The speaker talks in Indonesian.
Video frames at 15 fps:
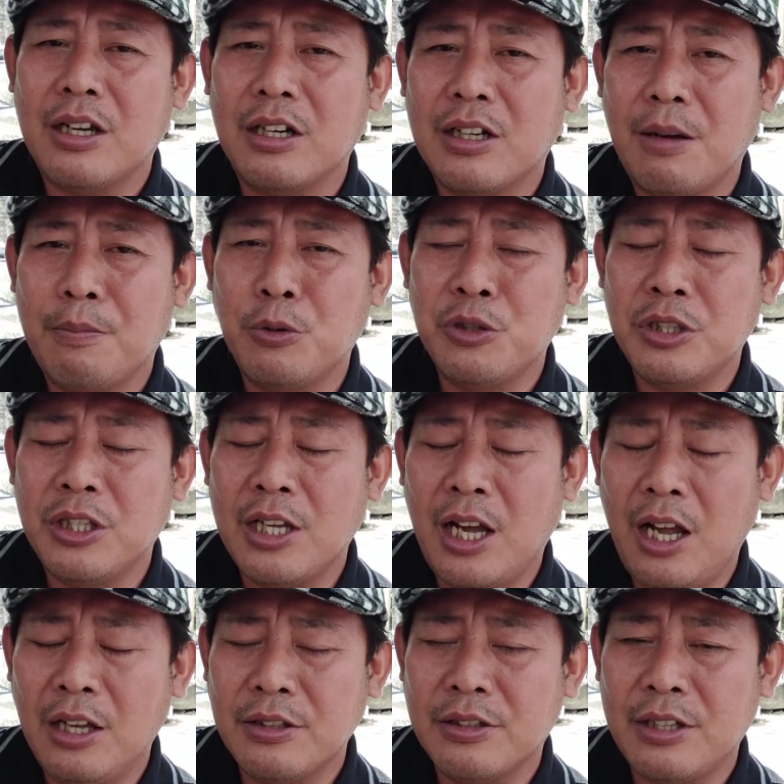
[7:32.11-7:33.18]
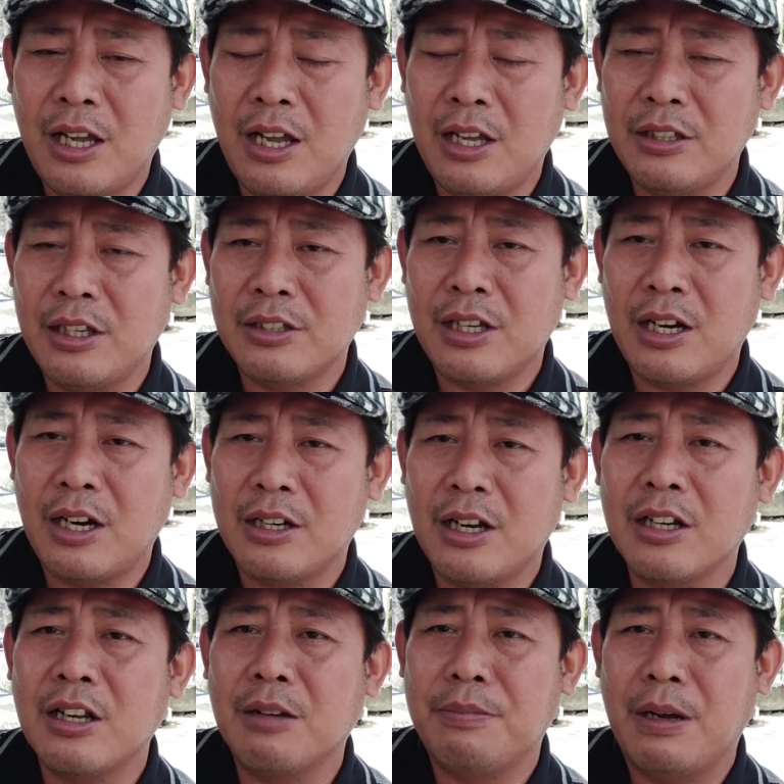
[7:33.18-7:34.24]
ikan hias, saya hanya
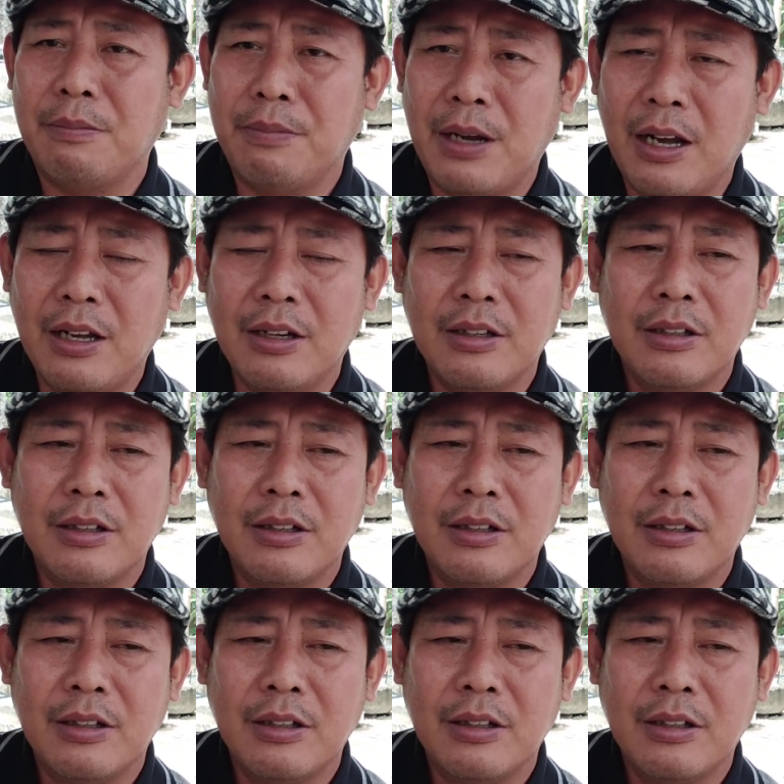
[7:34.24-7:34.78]
sarankan ke bapak